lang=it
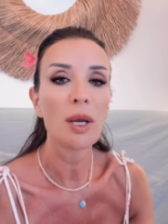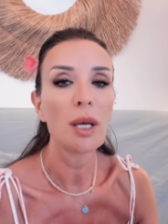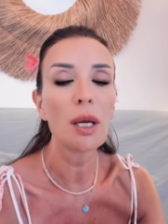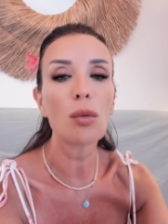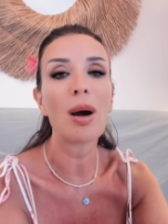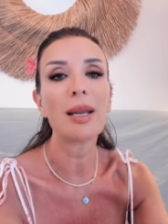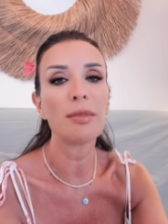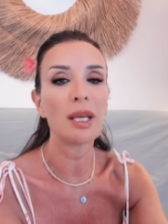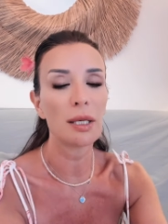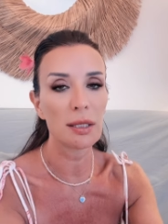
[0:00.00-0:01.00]
il quale
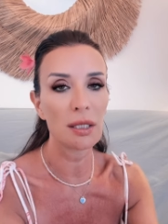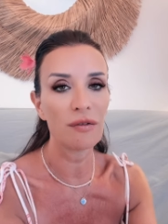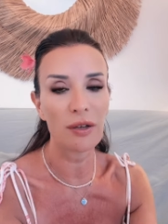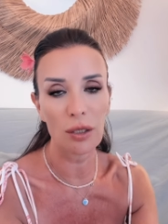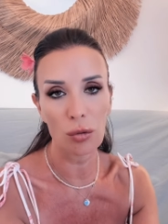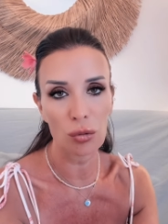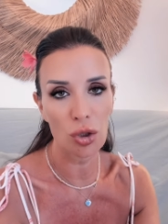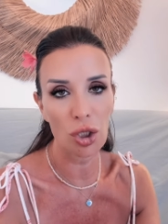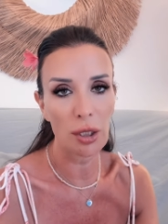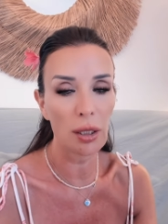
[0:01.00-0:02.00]
mi chiese di fare
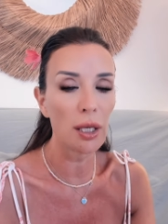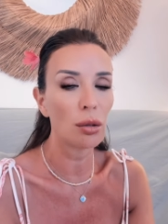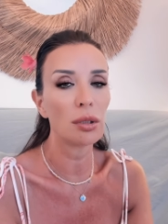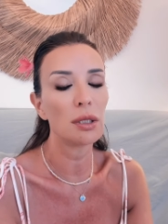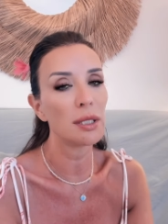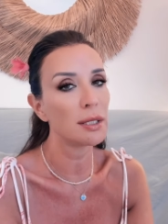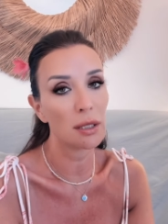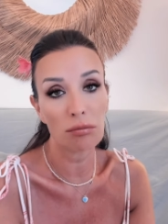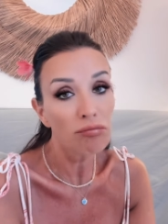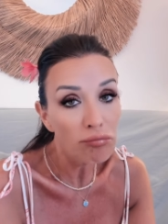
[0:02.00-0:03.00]
coaching e io gli
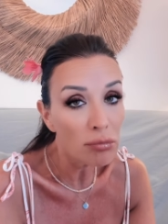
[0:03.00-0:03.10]
dissi